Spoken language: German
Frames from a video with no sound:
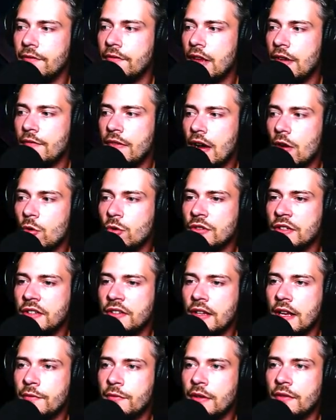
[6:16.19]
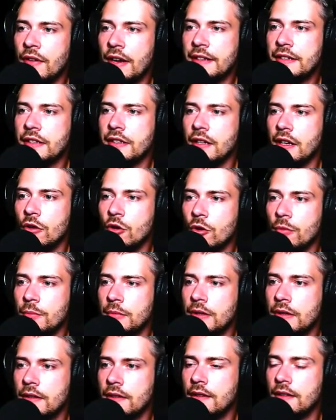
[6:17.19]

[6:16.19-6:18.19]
wären wir auch nicht sehr viel weitergekommen.